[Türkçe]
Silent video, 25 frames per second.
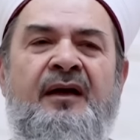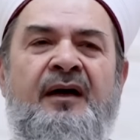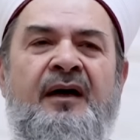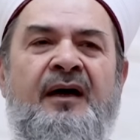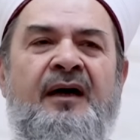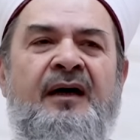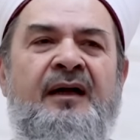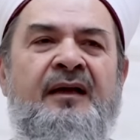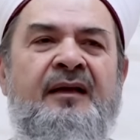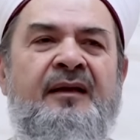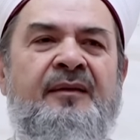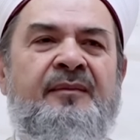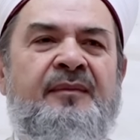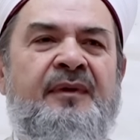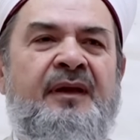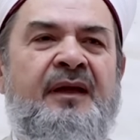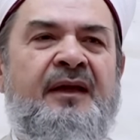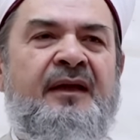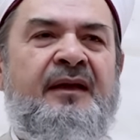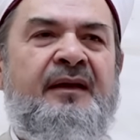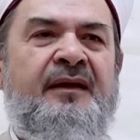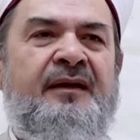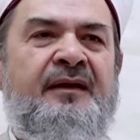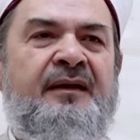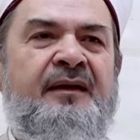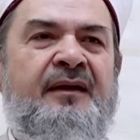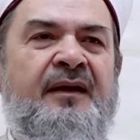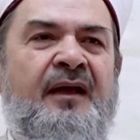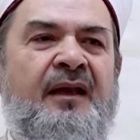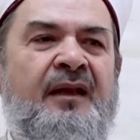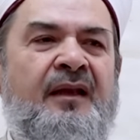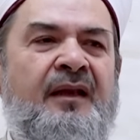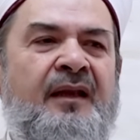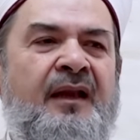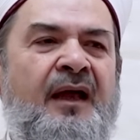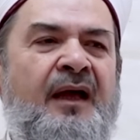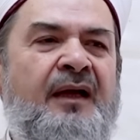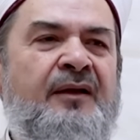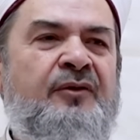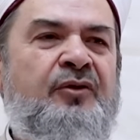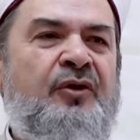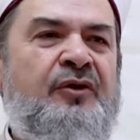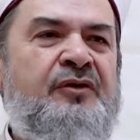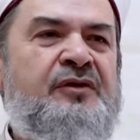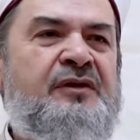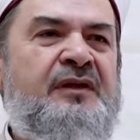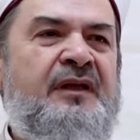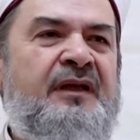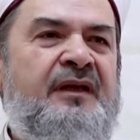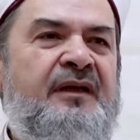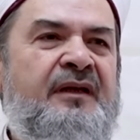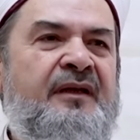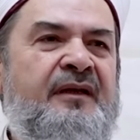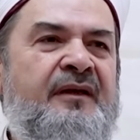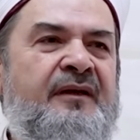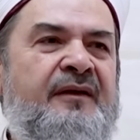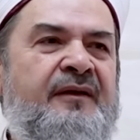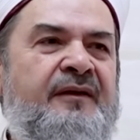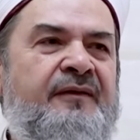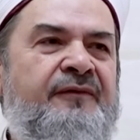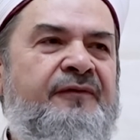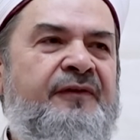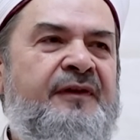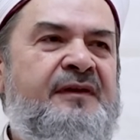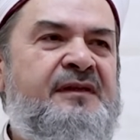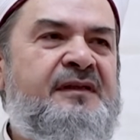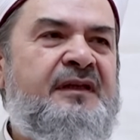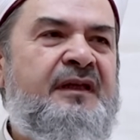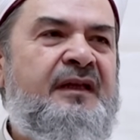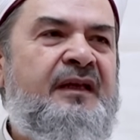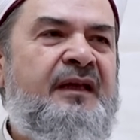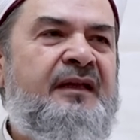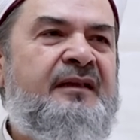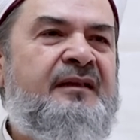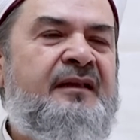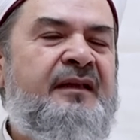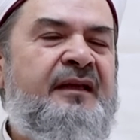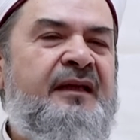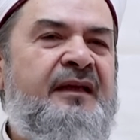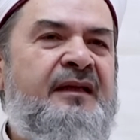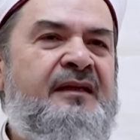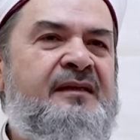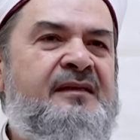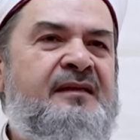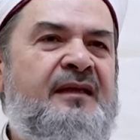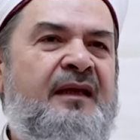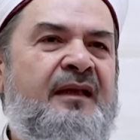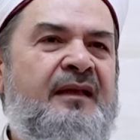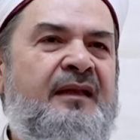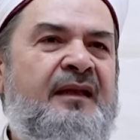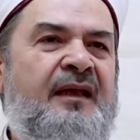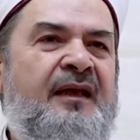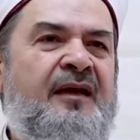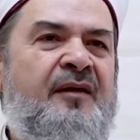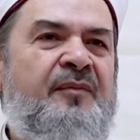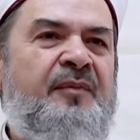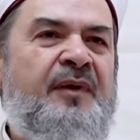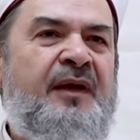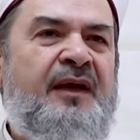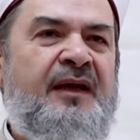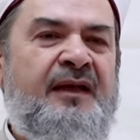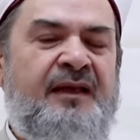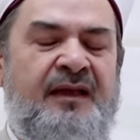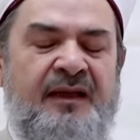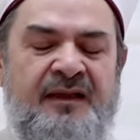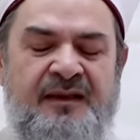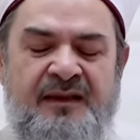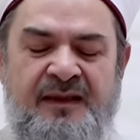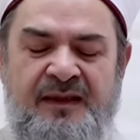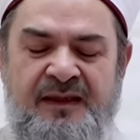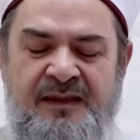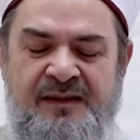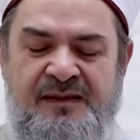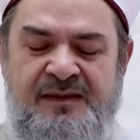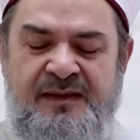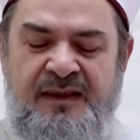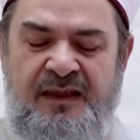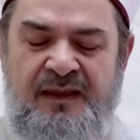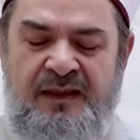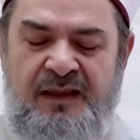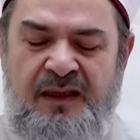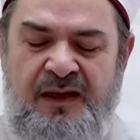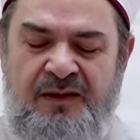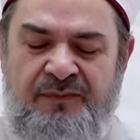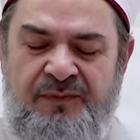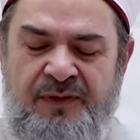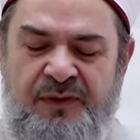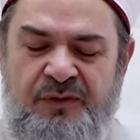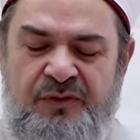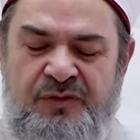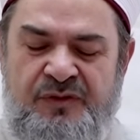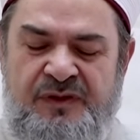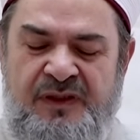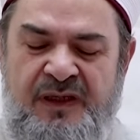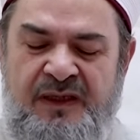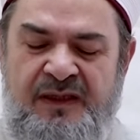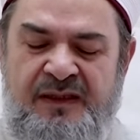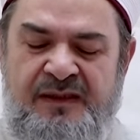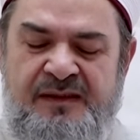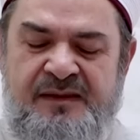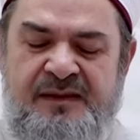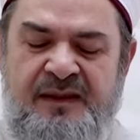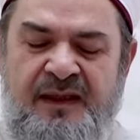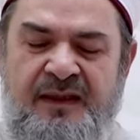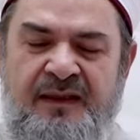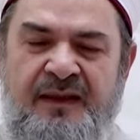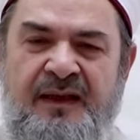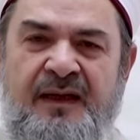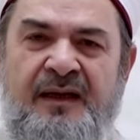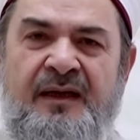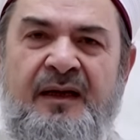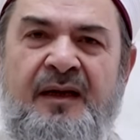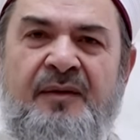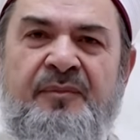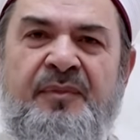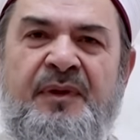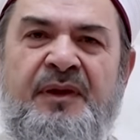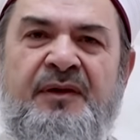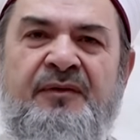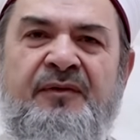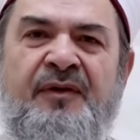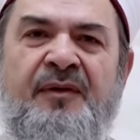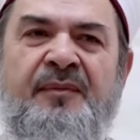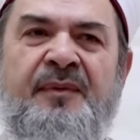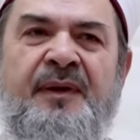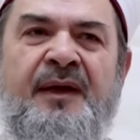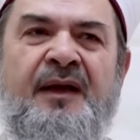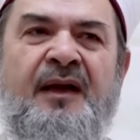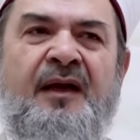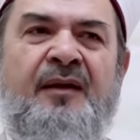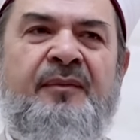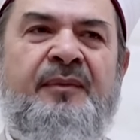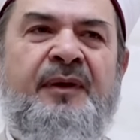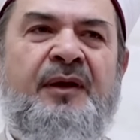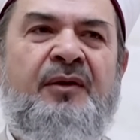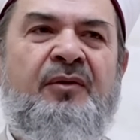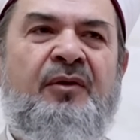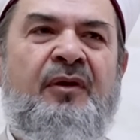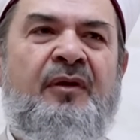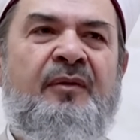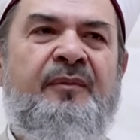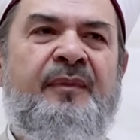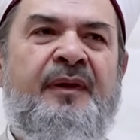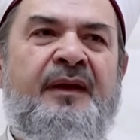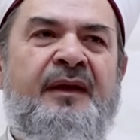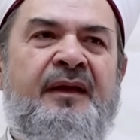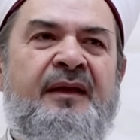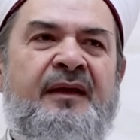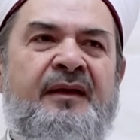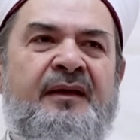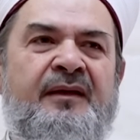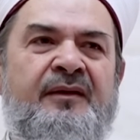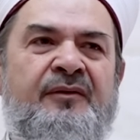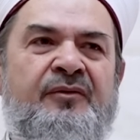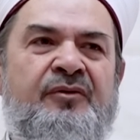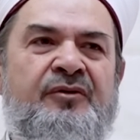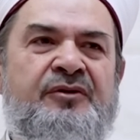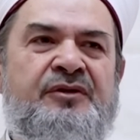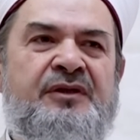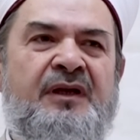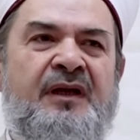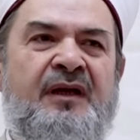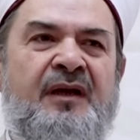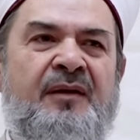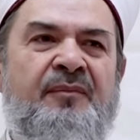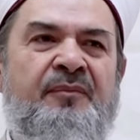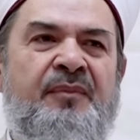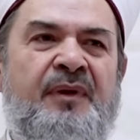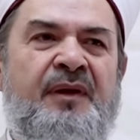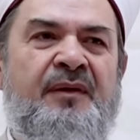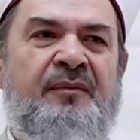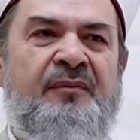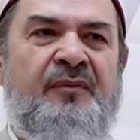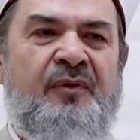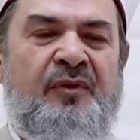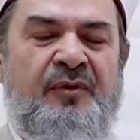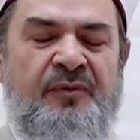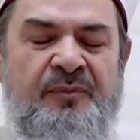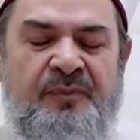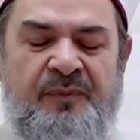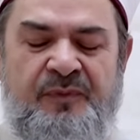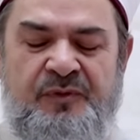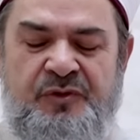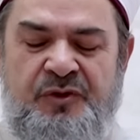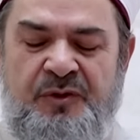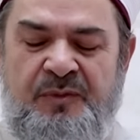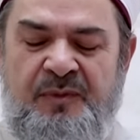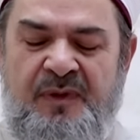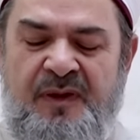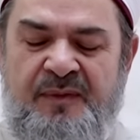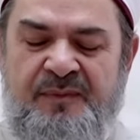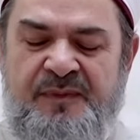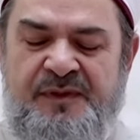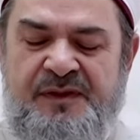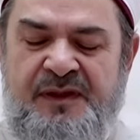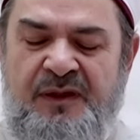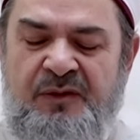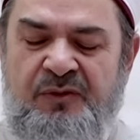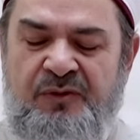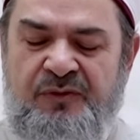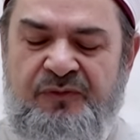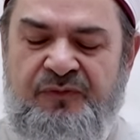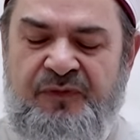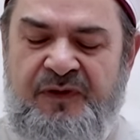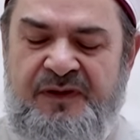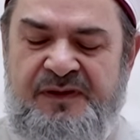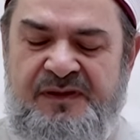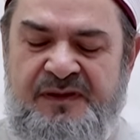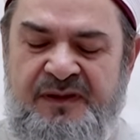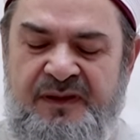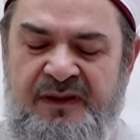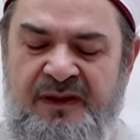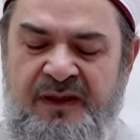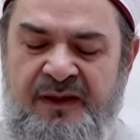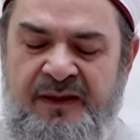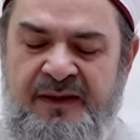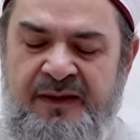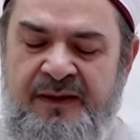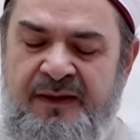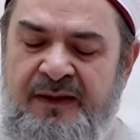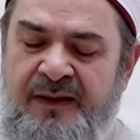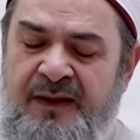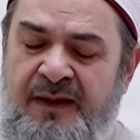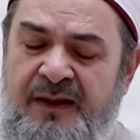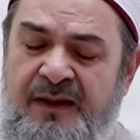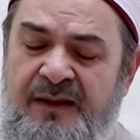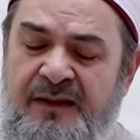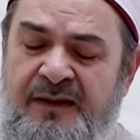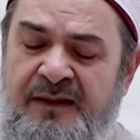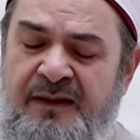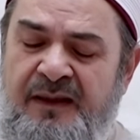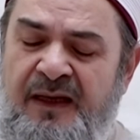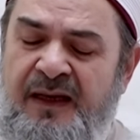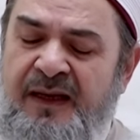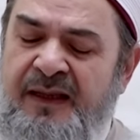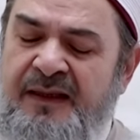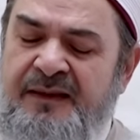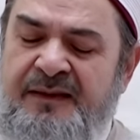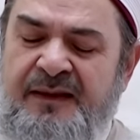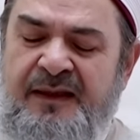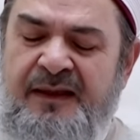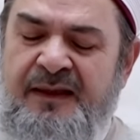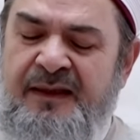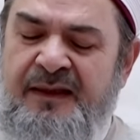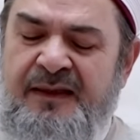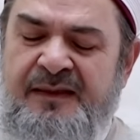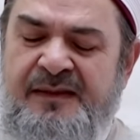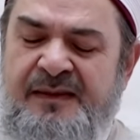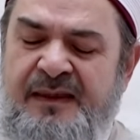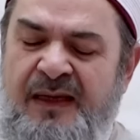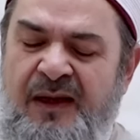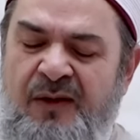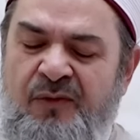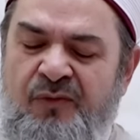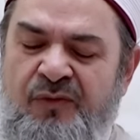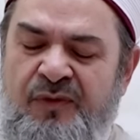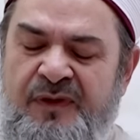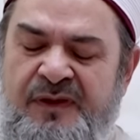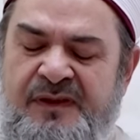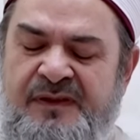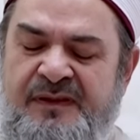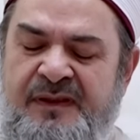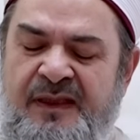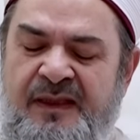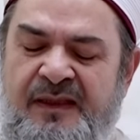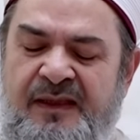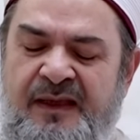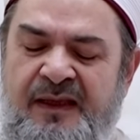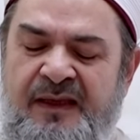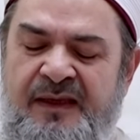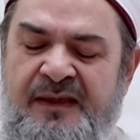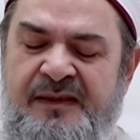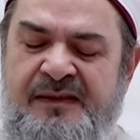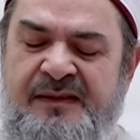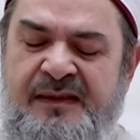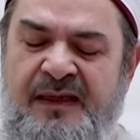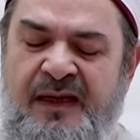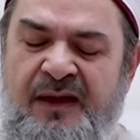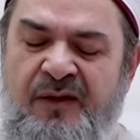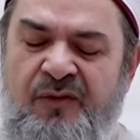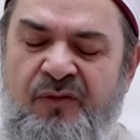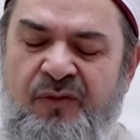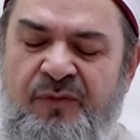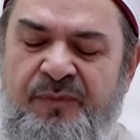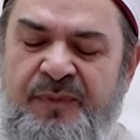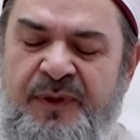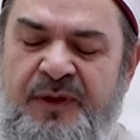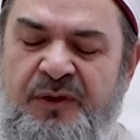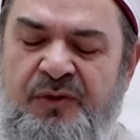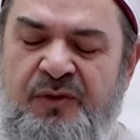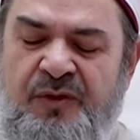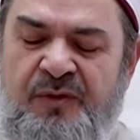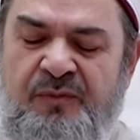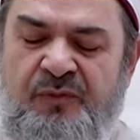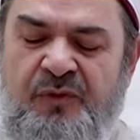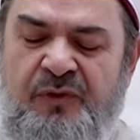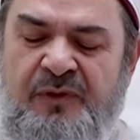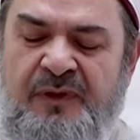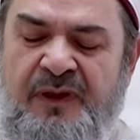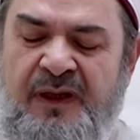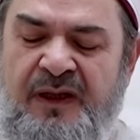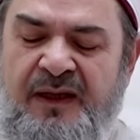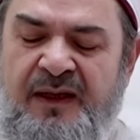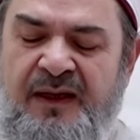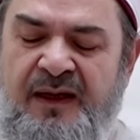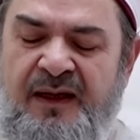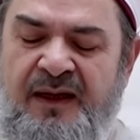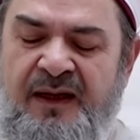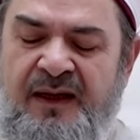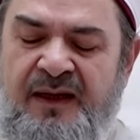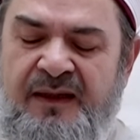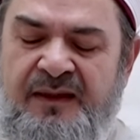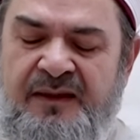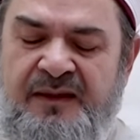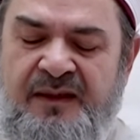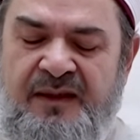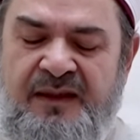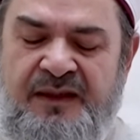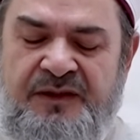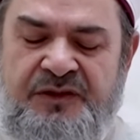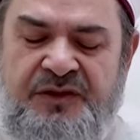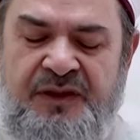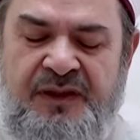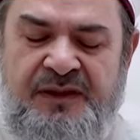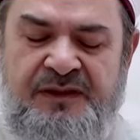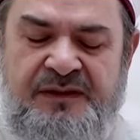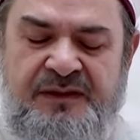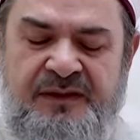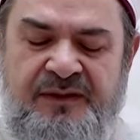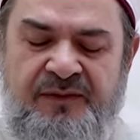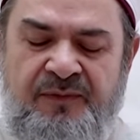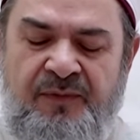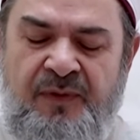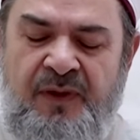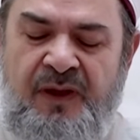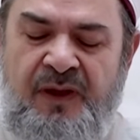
Alimler, Allah dostları, faziletli insanlar, bereketli insanlar ve güzel insanlarla bir ve beraber olmayı Yüce Rabbim cümlemize lütfetsin. Dilediğini sev, istediğini sev, bir gün mutlaka ayrılacaksın.